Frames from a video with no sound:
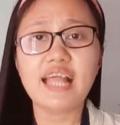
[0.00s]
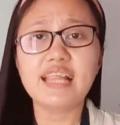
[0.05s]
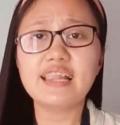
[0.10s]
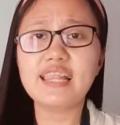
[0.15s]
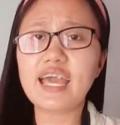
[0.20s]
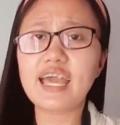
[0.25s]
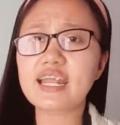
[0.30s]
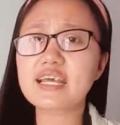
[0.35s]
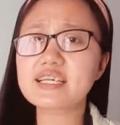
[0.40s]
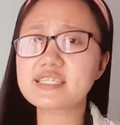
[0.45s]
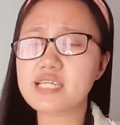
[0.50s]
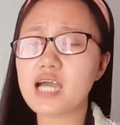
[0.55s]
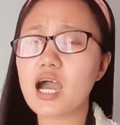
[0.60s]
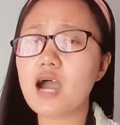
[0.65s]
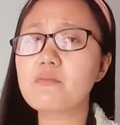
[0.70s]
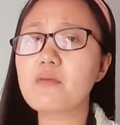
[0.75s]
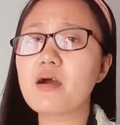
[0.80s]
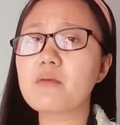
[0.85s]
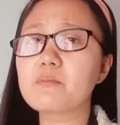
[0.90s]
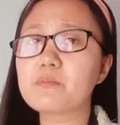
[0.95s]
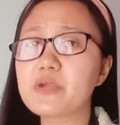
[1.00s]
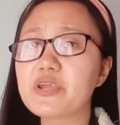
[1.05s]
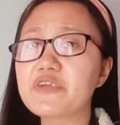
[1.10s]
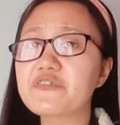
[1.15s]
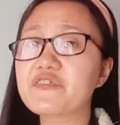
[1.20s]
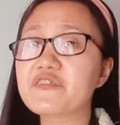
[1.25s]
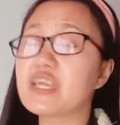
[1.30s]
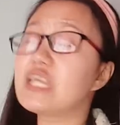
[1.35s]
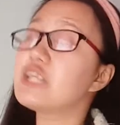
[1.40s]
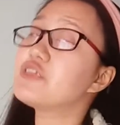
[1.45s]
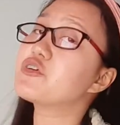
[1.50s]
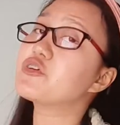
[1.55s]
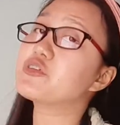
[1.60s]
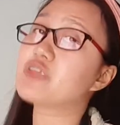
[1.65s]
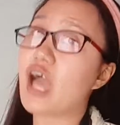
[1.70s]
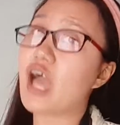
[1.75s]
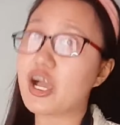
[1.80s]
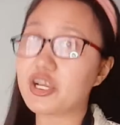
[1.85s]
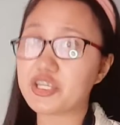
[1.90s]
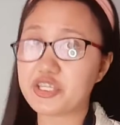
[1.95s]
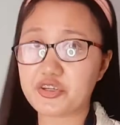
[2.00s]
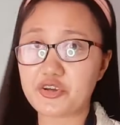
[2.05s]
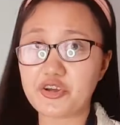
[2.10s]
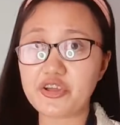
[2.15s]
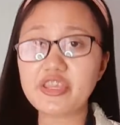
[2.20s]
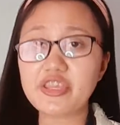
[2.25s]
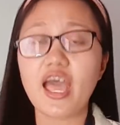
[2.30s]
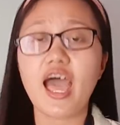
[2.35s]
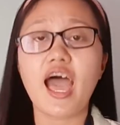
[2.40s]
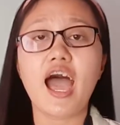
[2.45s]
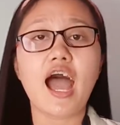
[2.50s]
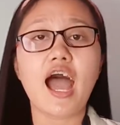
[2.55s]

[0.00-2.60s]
let us have a brief introduction